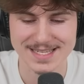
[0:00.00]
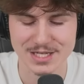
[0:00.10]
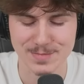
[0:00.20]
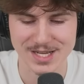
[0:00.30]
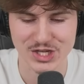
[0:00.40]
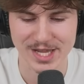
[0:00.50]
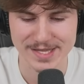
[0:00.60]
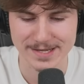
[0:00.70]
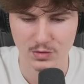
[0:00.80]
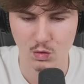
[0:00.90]
je marche j'ai
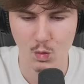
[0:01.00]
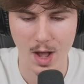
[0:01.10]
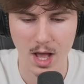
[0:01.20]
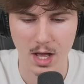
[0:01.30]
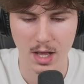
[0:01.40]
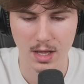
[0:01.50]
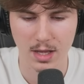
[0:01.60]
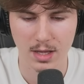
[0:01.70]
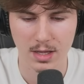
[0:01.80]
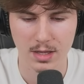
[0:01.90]
gagné. 3,
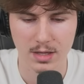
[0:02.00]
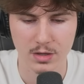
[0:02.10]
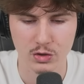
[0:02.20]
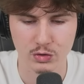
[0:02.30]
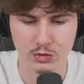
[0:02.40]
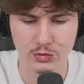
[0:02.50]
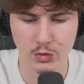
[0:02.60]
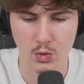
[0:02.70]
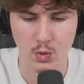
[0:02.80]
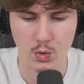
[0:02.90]

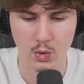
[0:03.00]
2,